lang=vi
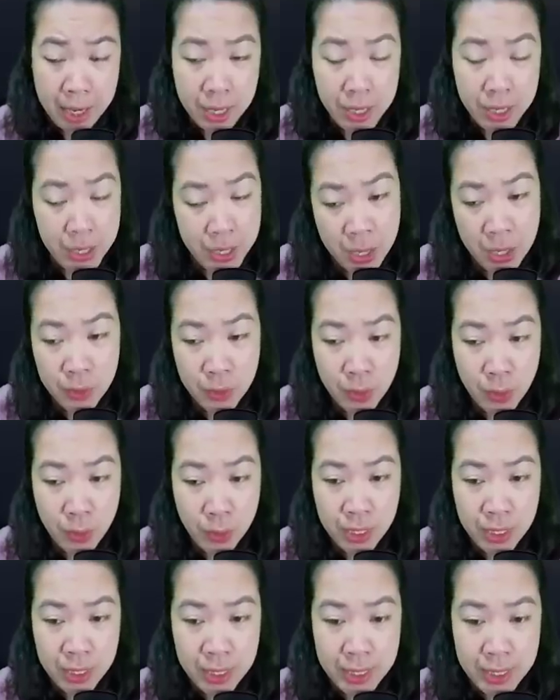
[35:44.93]
Được
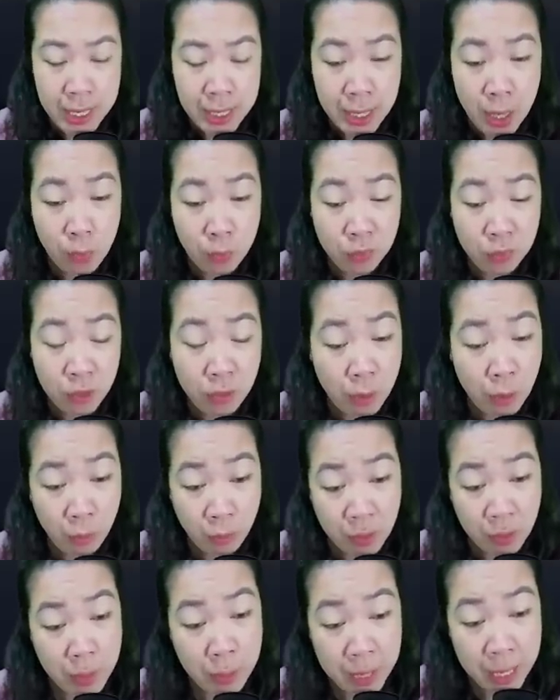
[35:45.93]
rồi, Trần Tổng vào phòng
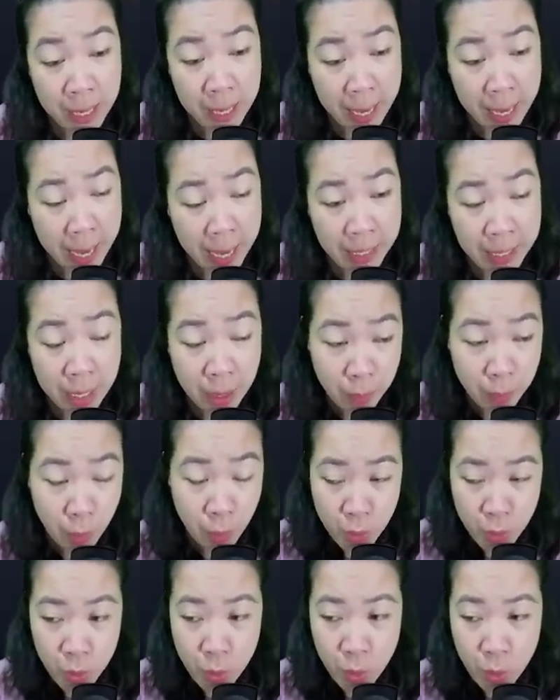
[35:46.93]
vi ai pi tầng hai đợi
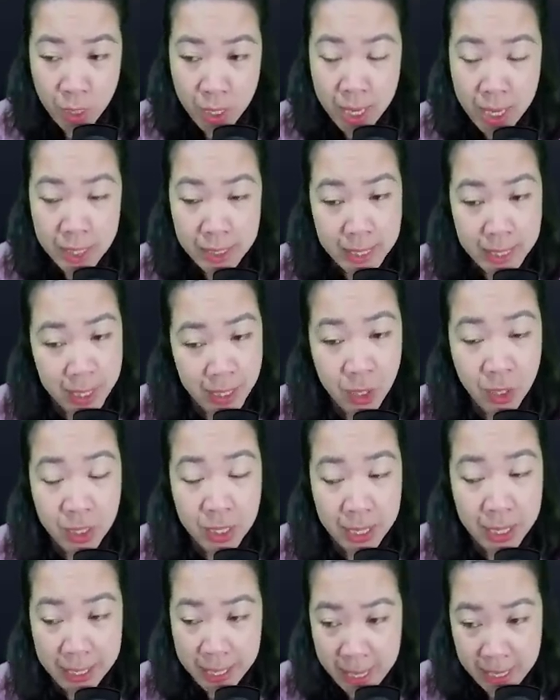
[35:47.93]
một chút, sẽ cho
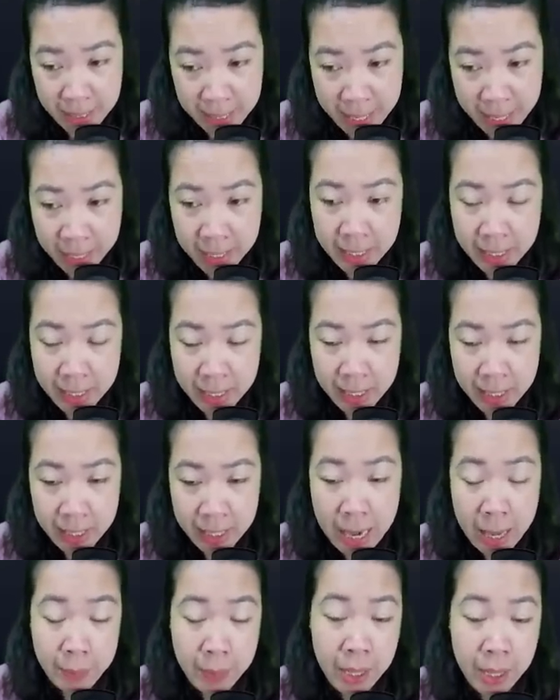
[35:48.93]
người đến ngay.
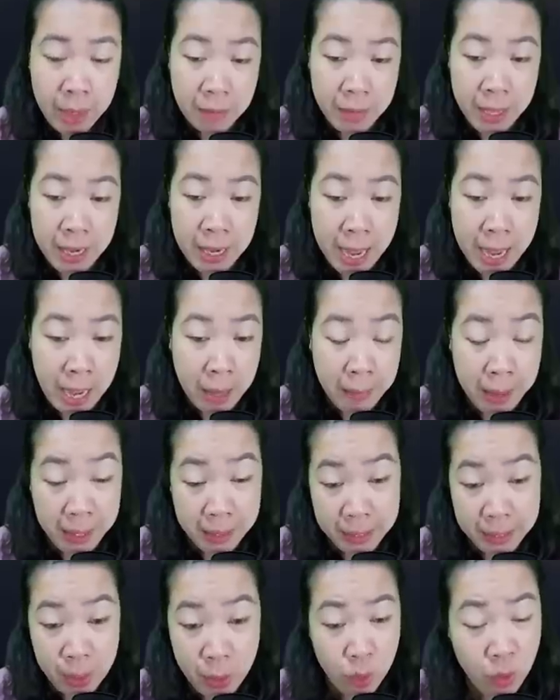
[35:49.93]
Đám nhân viên ăn mặc
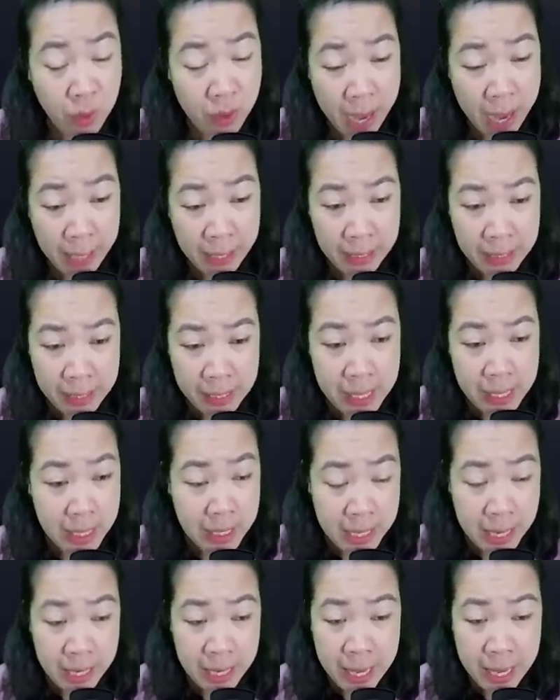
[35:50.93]
thiếu vải liền
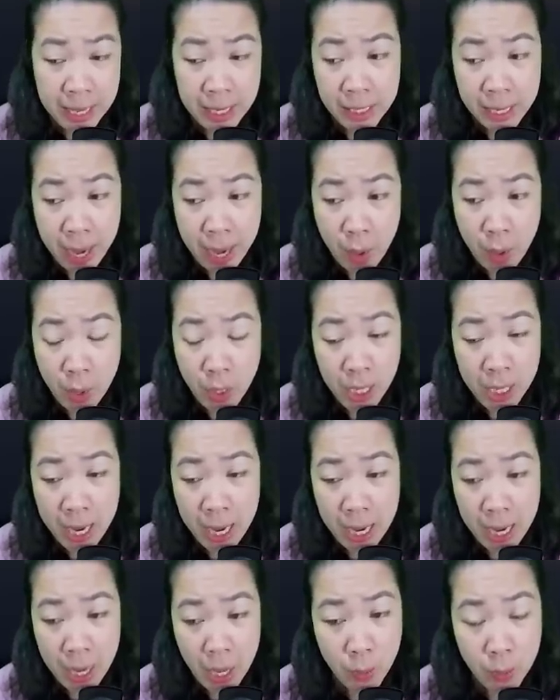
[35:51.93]
chạy đến kéo người
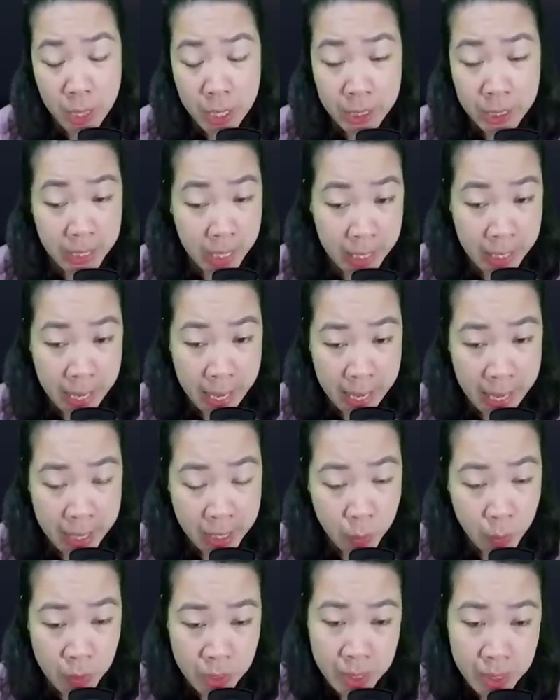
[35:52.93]
đàn ông lên tầng
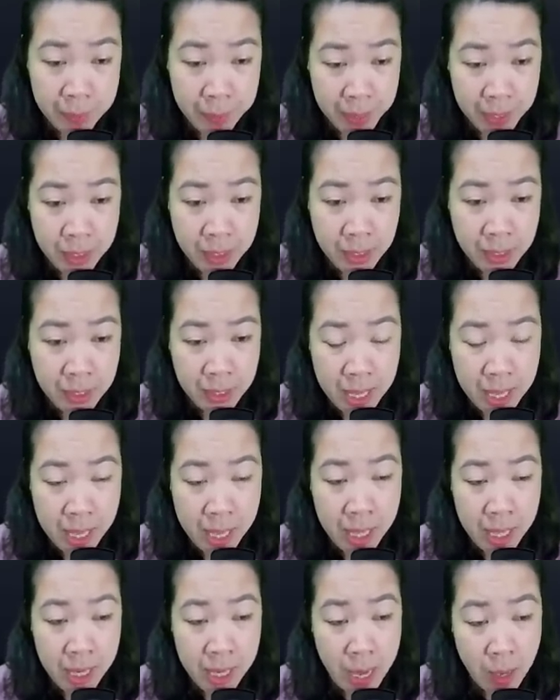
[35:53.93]
hai của Diệp Tứ.
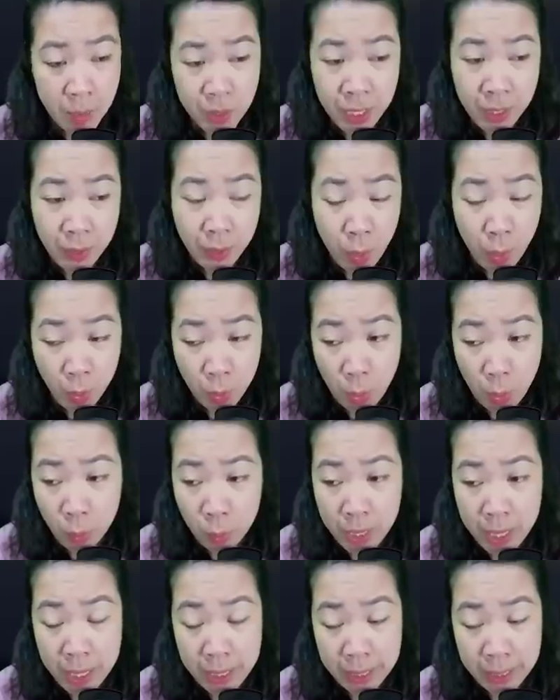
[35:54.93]
Lão Trần thô tục
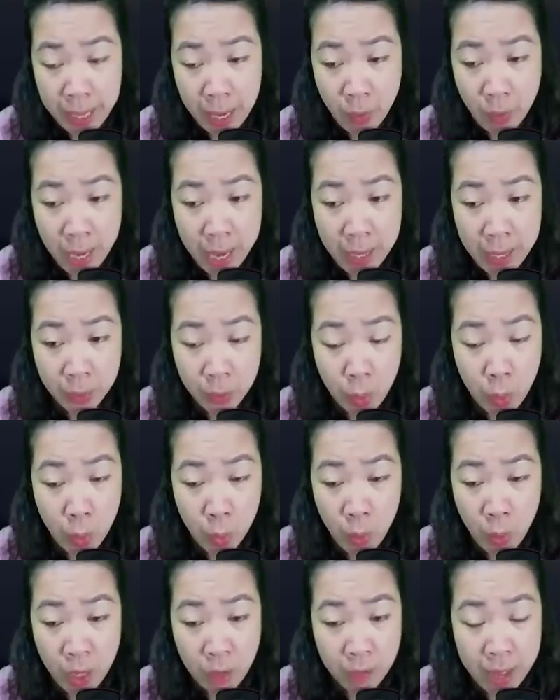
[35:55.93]
liền kéo hai cô
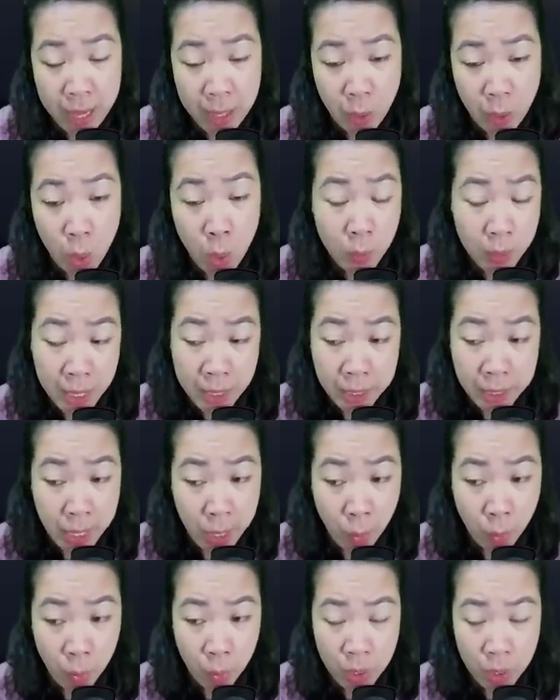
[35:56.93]
khoác vai ôm lên
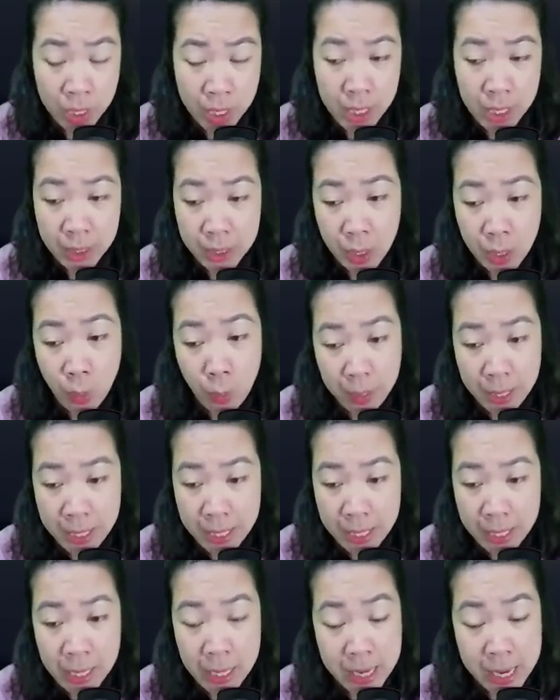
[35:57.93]
lầu. Tiểu
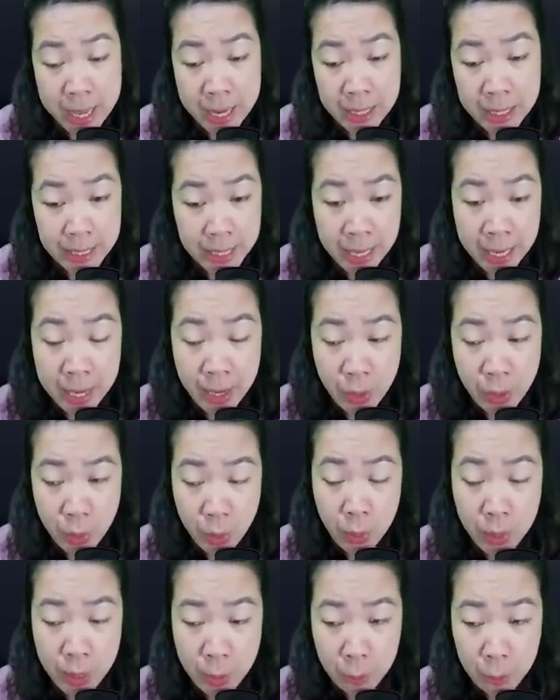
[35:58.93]
Mỹ liền chạy đến
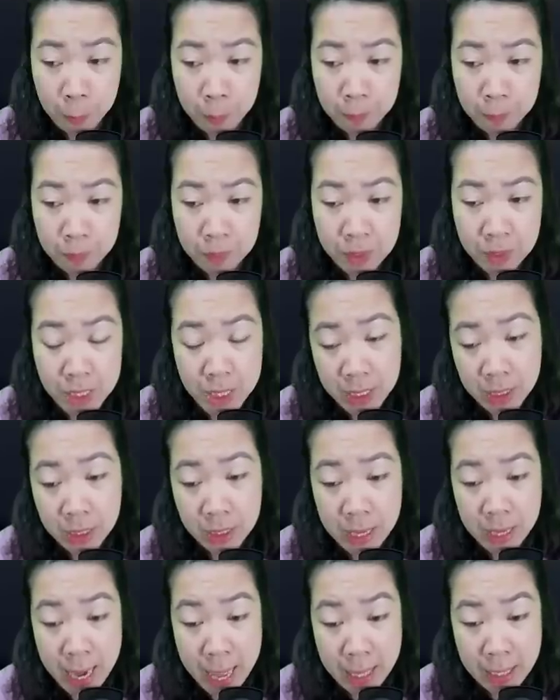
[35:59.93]
nũng nịu. Chị
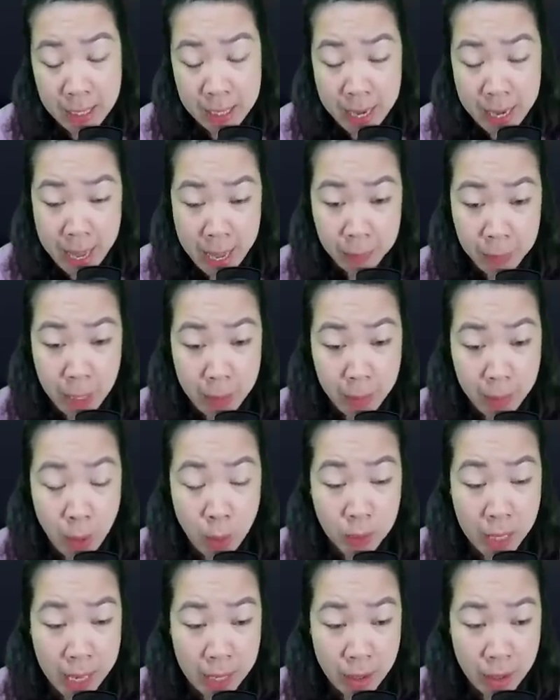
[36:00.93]
Tử Lan, để em tiếp
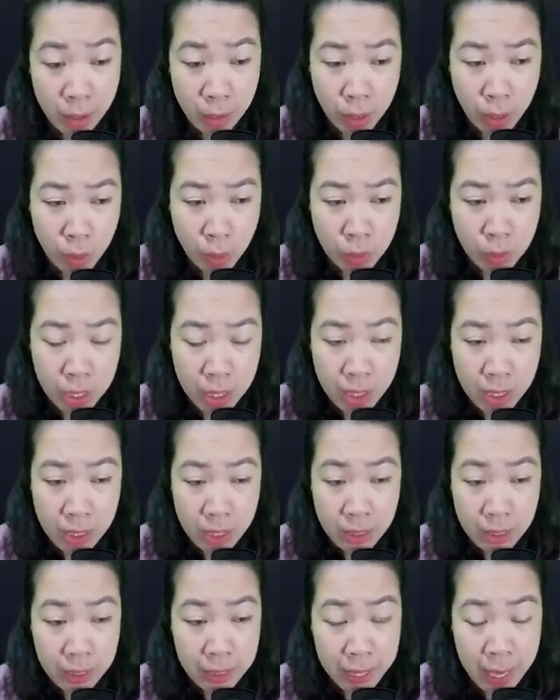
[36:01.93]
ông ta được không?
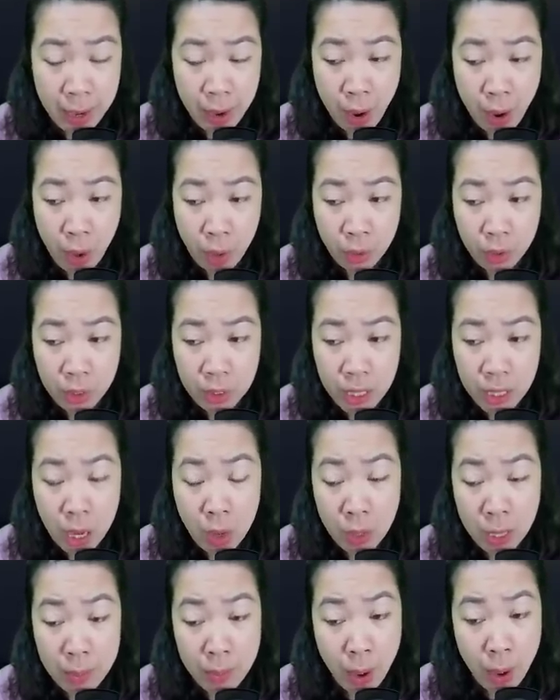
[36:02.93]
Nghe nói
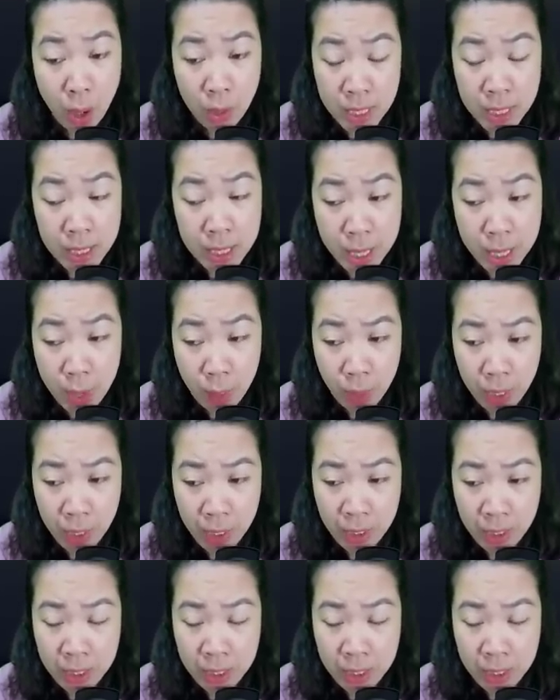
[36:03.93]
ông ấy bò rất nhiều đấy.